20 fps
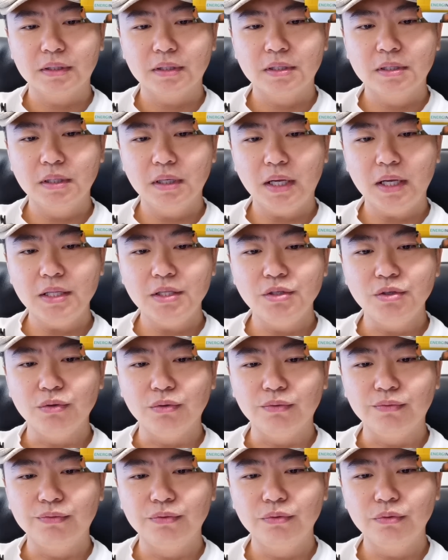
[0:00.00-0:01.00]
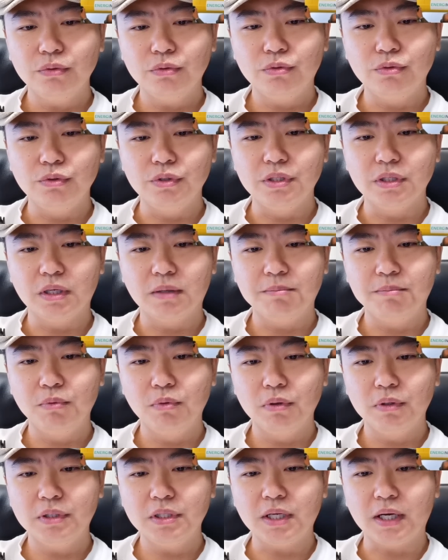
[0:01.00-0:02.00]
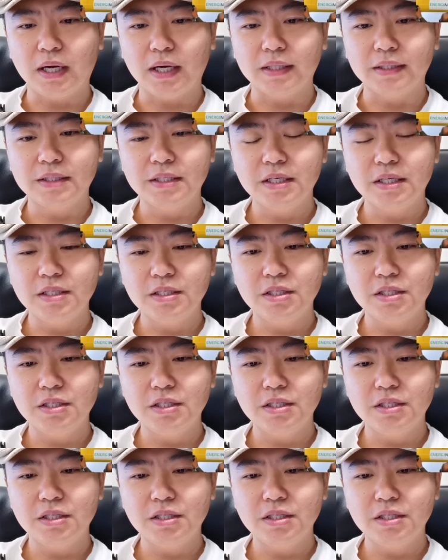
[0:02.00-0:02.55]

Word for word: 格莱纽夫举行了波罗的海天然